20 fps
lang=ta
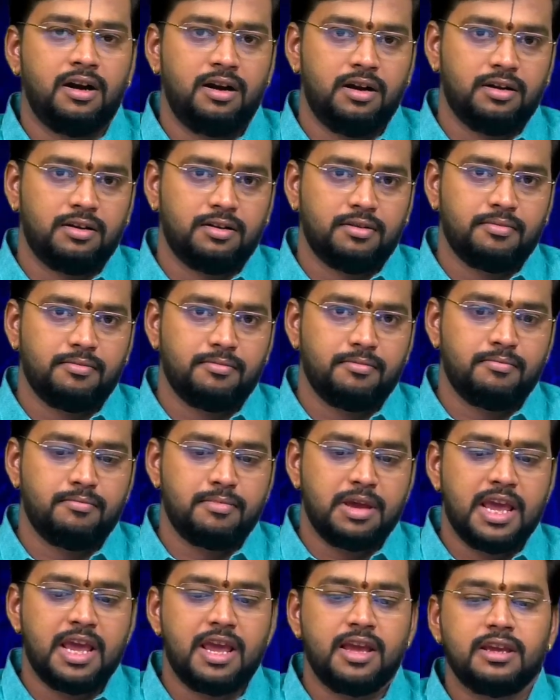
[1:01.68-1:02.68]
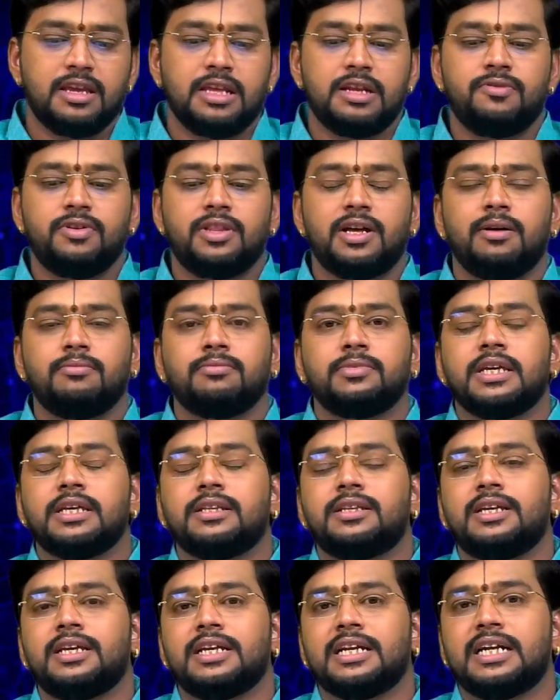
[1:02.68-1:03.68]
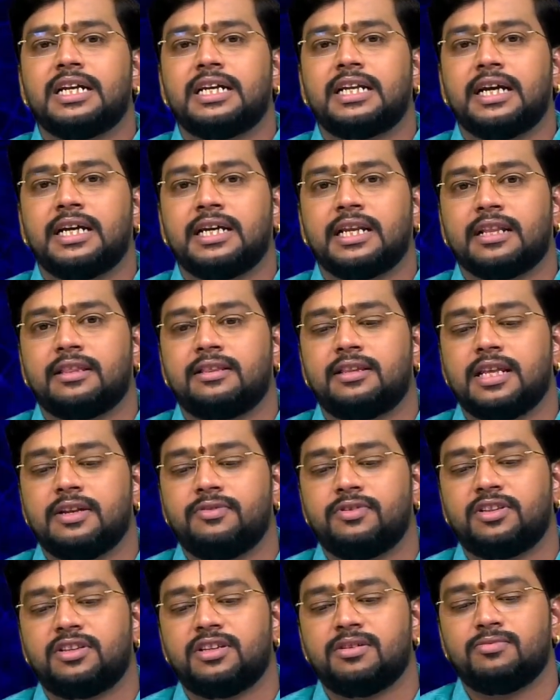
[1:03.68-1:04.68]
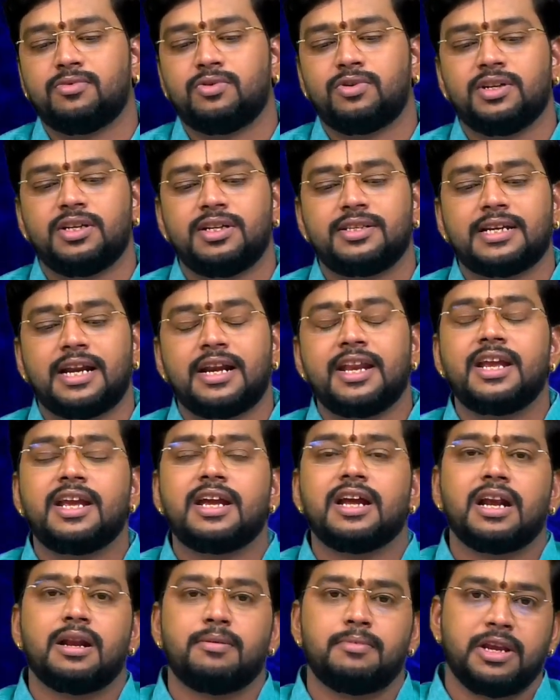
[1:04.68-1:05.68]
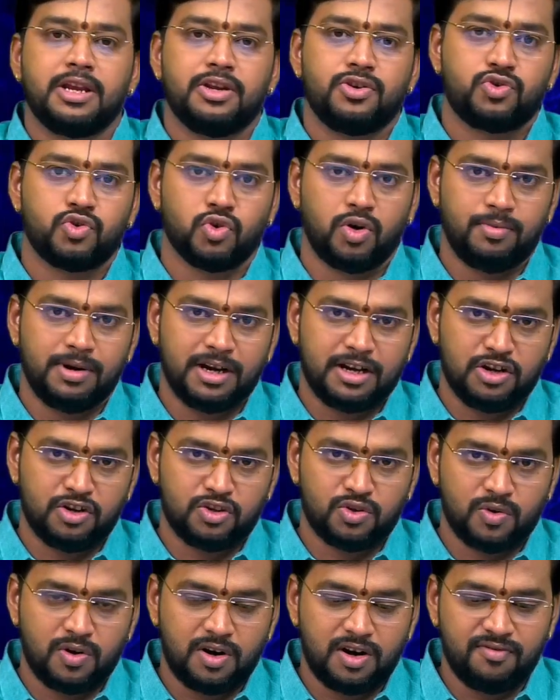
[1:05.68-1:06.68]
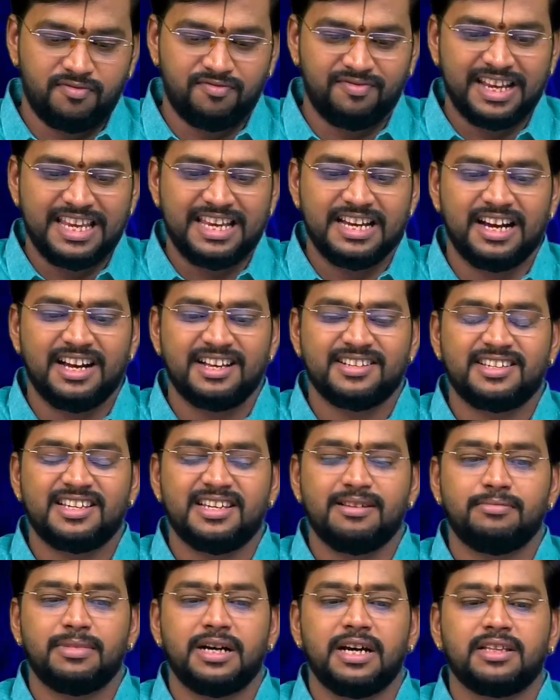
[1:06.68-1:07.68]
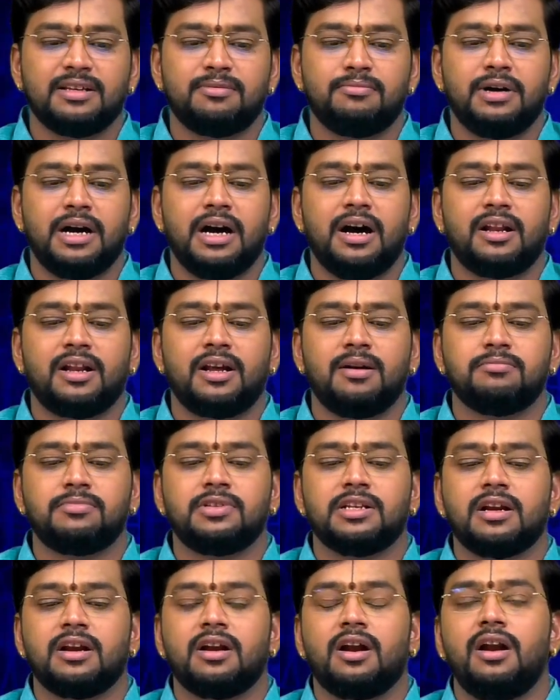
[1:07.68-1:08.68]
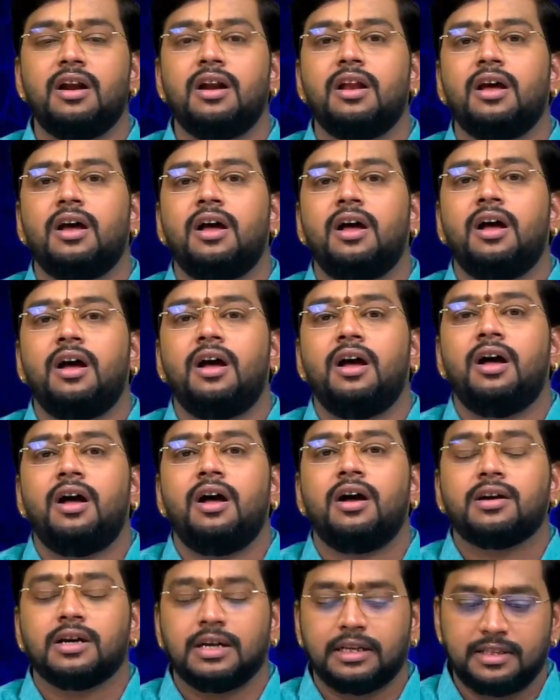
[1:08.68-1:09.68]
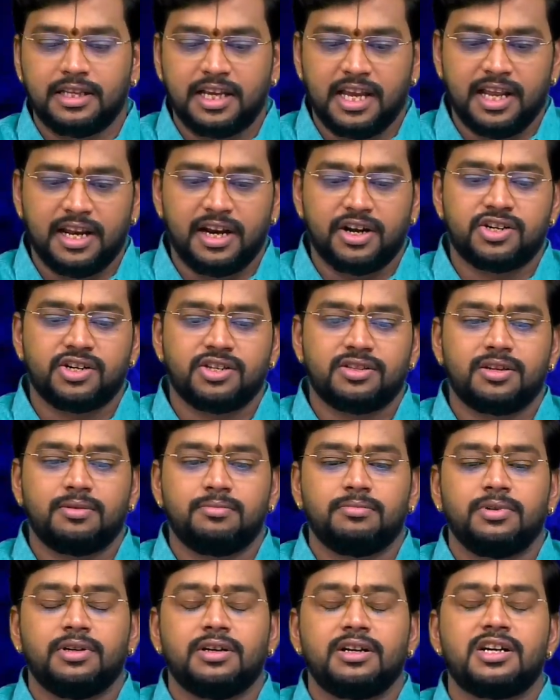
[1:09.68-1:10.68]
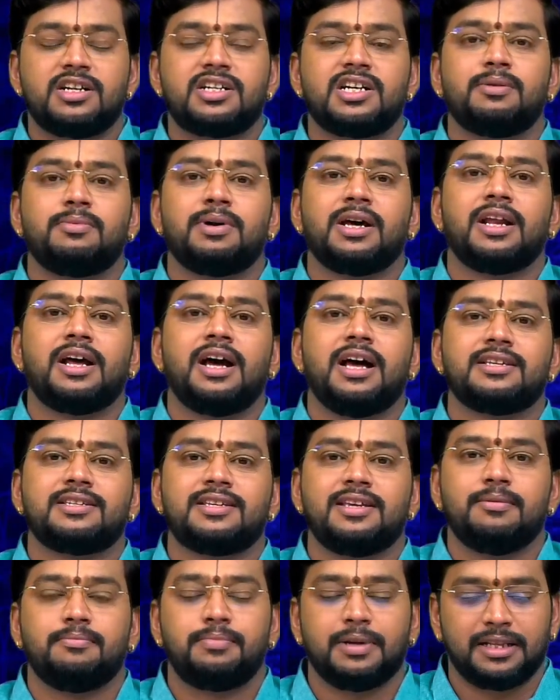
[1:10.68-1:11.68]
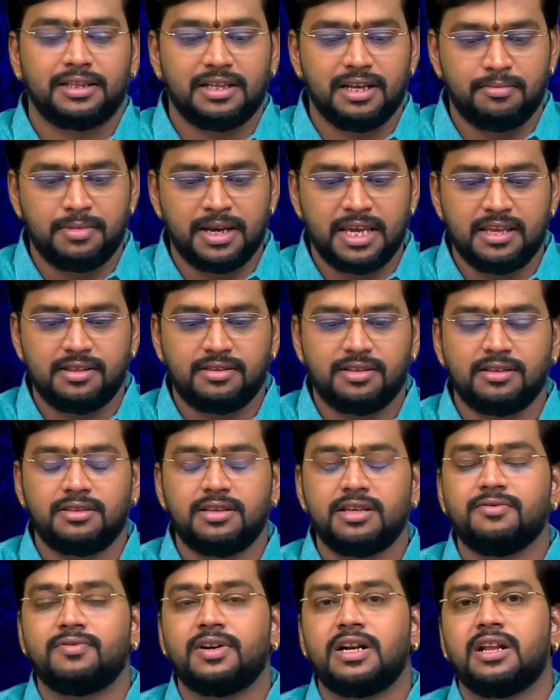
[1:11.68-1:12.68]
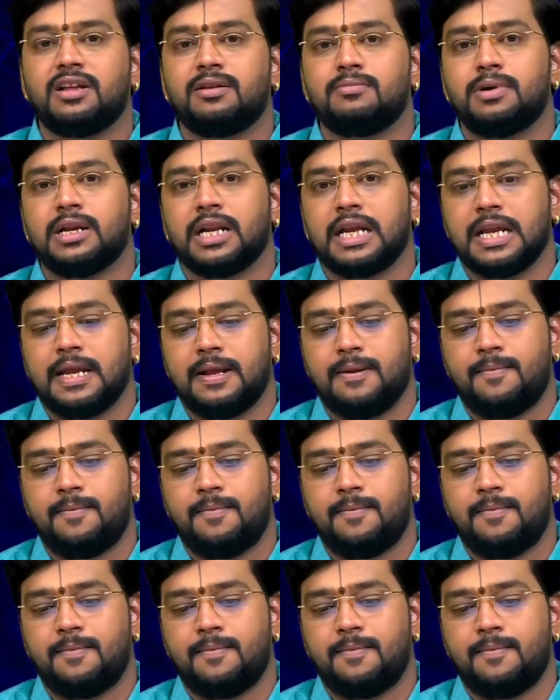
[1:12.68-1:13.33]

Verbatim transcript: நாள் மே இருபதாம் தேதி இரண்டாயிரத்தி இருபத்தி மூணு சனிக்கிழமை சோபகிருத்தூரிடம் வைகாசி மாதம் ஆறாம் திருநாள் கிருத்திகை நட்சத்திரம் ரிஷபராசி பிரதமை திதி வளர்பறை